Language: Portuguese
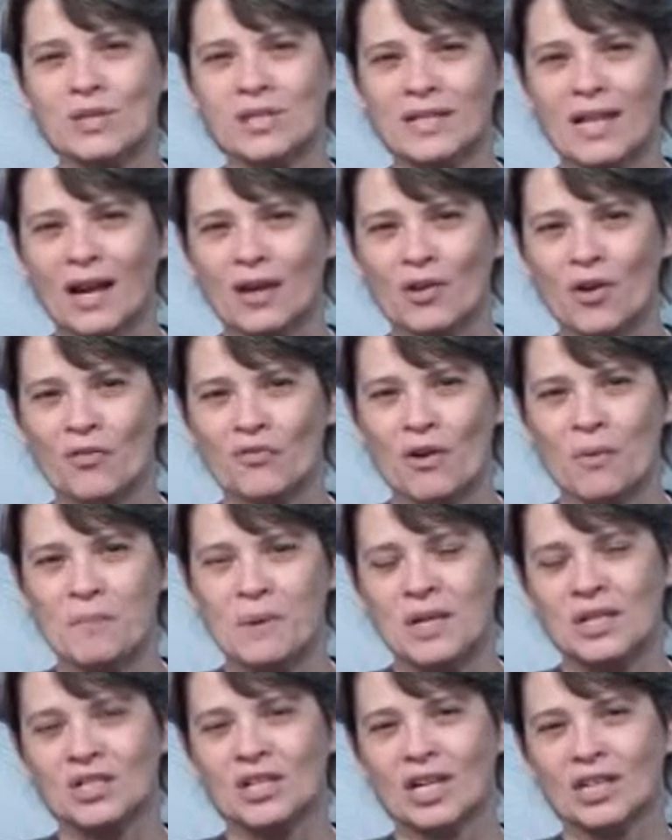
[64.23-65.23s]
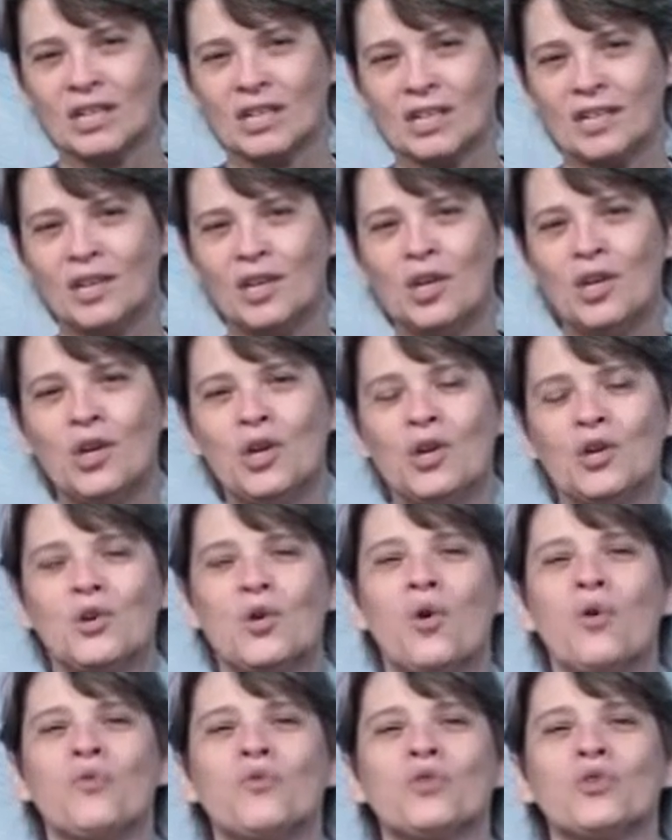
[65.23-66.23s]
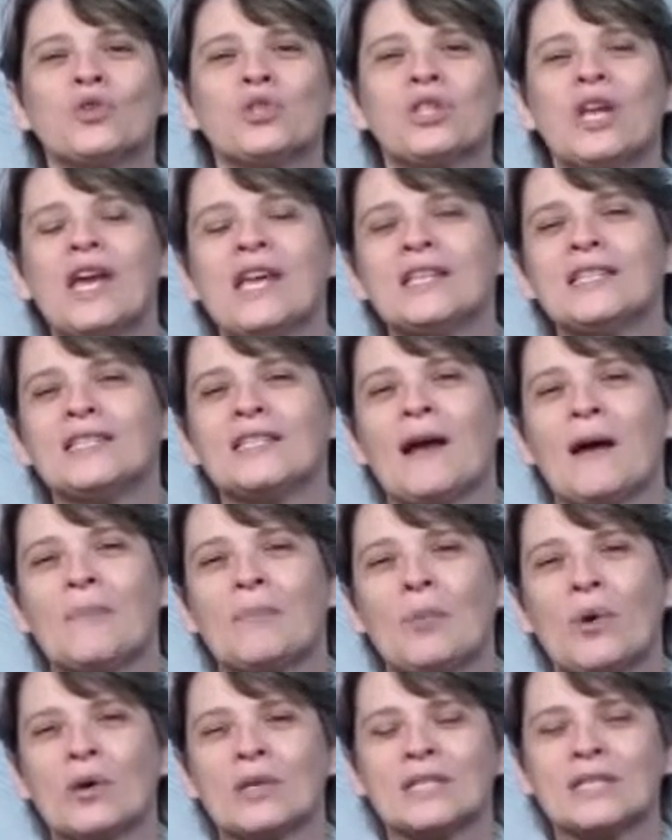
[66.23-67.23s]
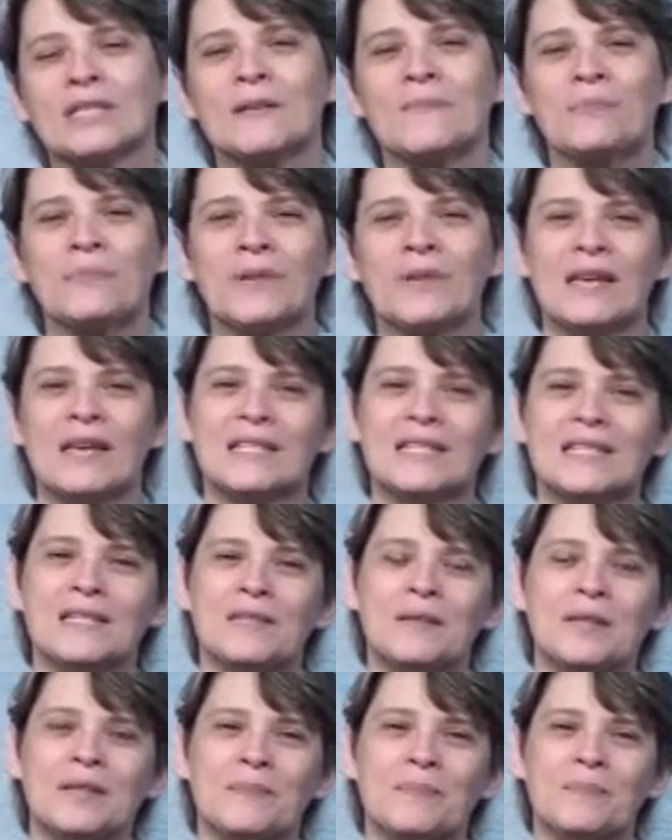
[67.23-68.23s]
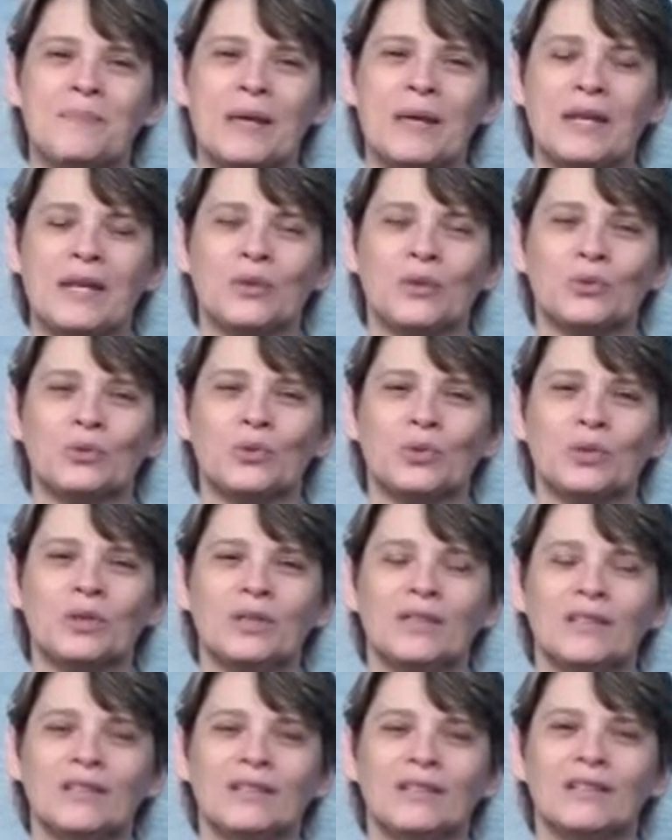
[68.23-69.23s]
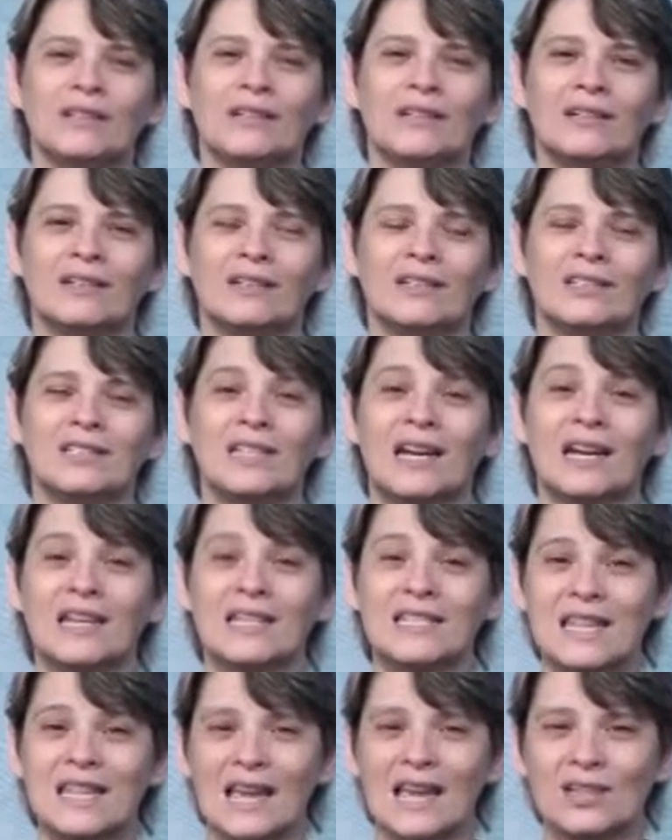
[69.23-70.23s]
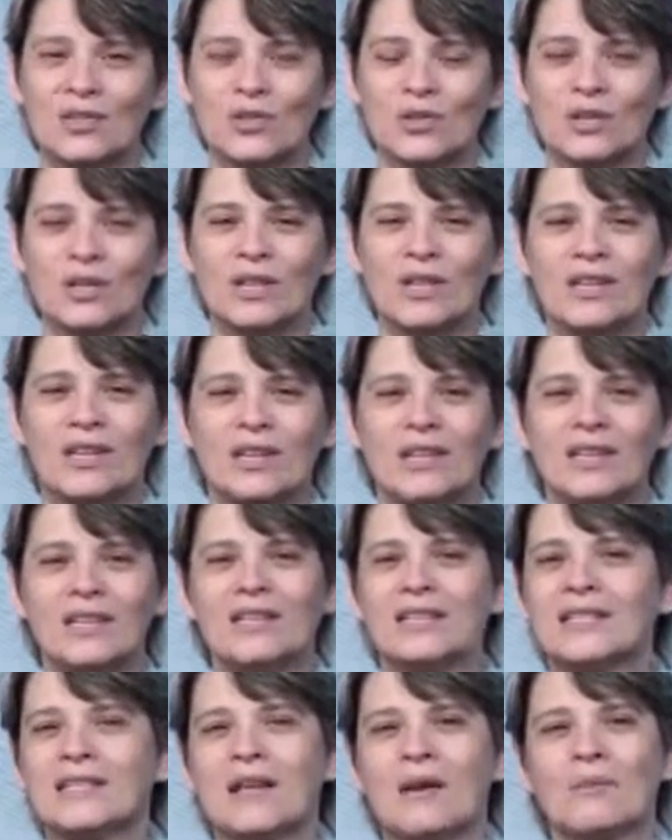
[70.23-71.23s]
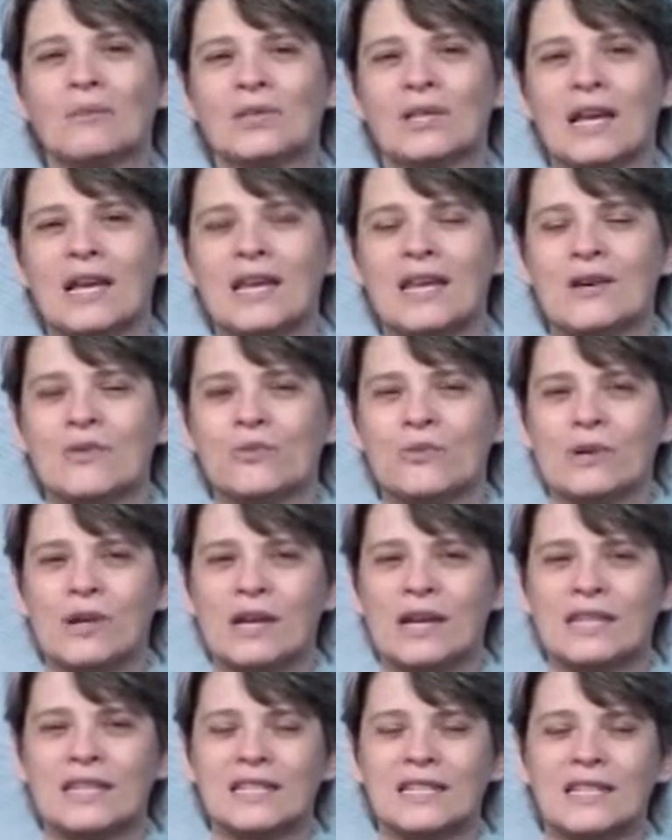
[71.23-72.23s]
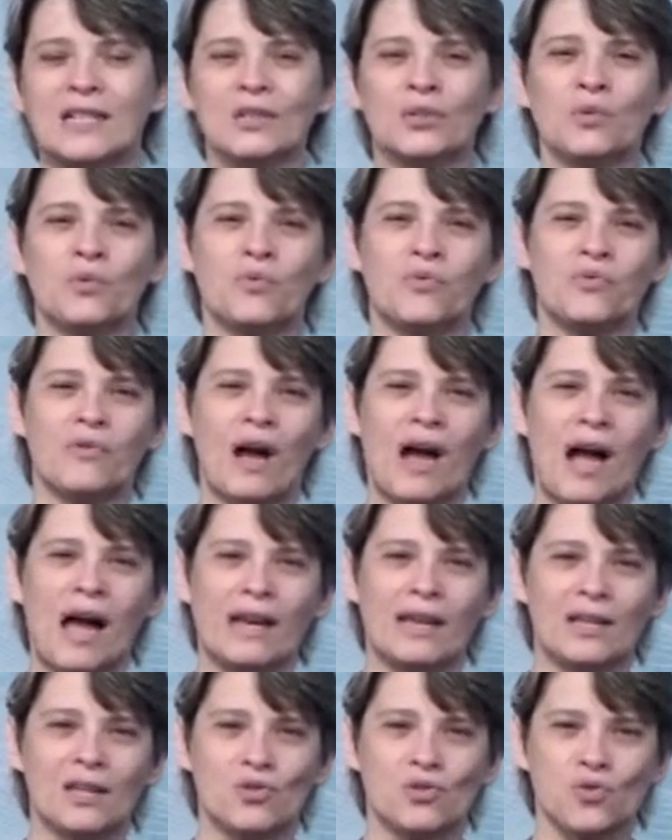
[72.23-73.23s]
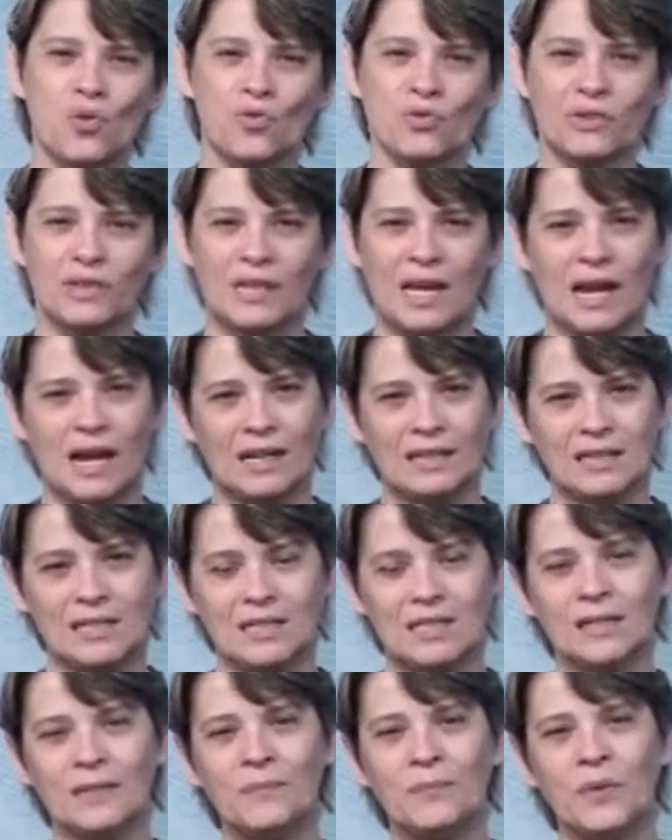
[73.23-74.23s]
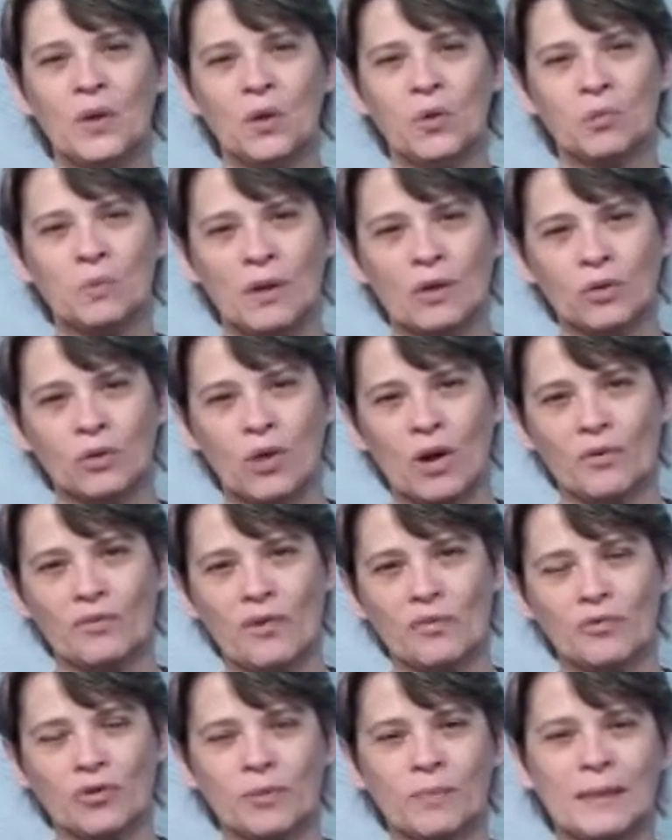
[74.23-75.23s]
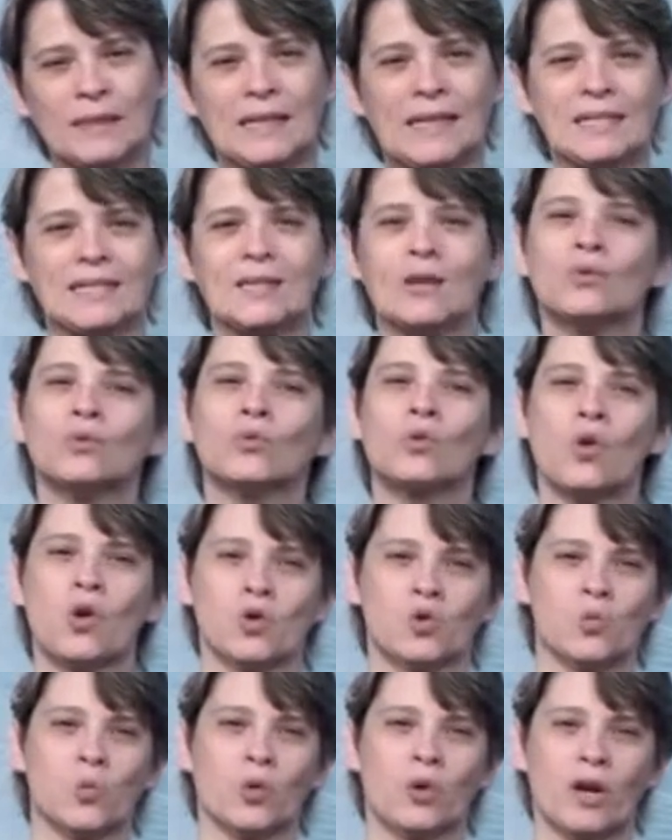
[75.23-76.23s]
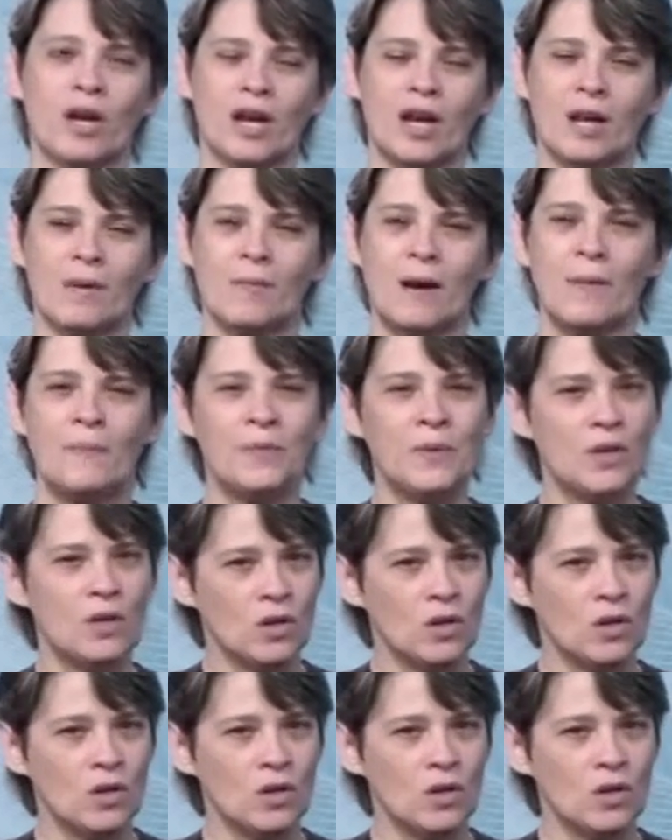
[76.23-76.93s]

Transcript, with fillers: estar novamente aqui com vocês após esse período uh, de recesso e estamos aí com, esse ano com várias novidades uma nova formatação no nosso programa,